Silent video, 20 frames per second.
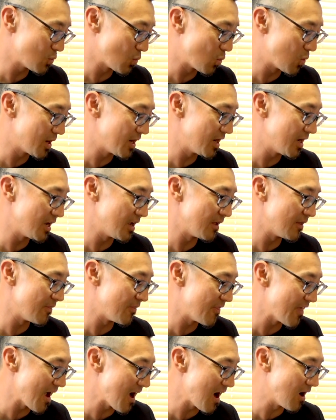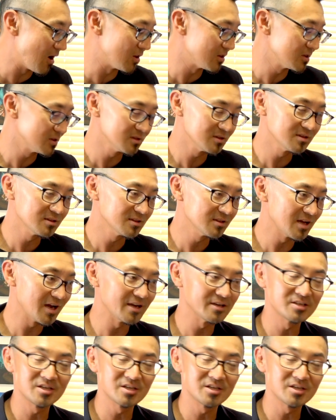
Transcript: without、はい、